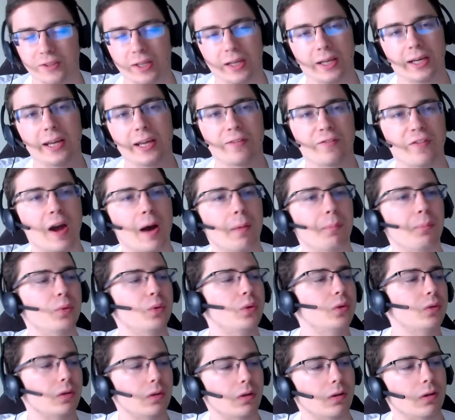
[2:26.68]
elle fait un
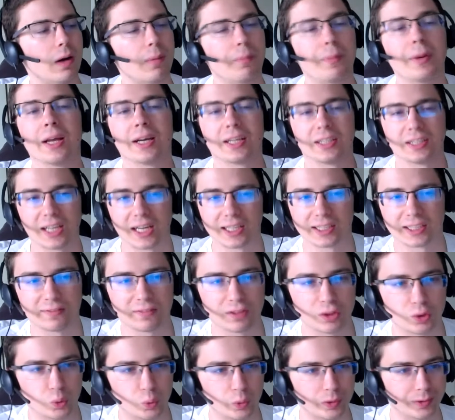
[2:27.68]
peu un pèlerinage
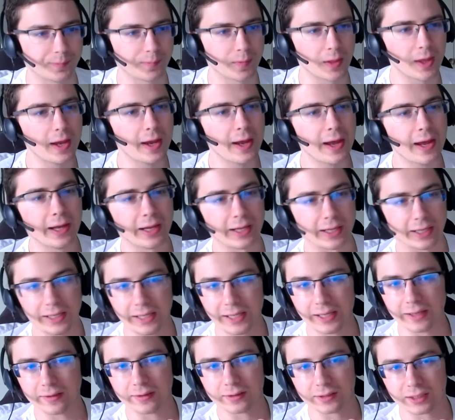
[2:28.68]
avec lui.
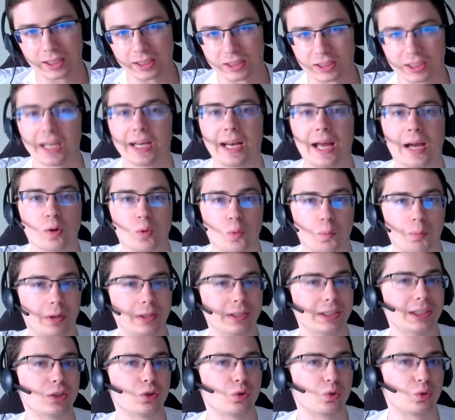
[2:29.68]
Et euh, Garincha il est
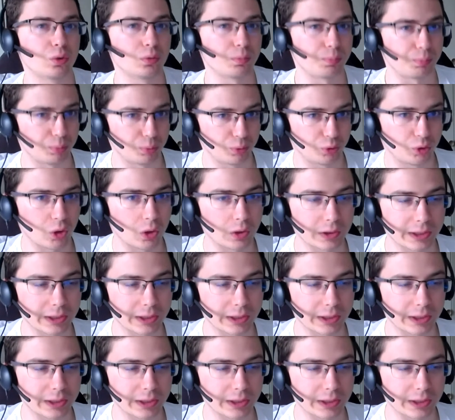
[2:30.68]
accompagné de plusieurs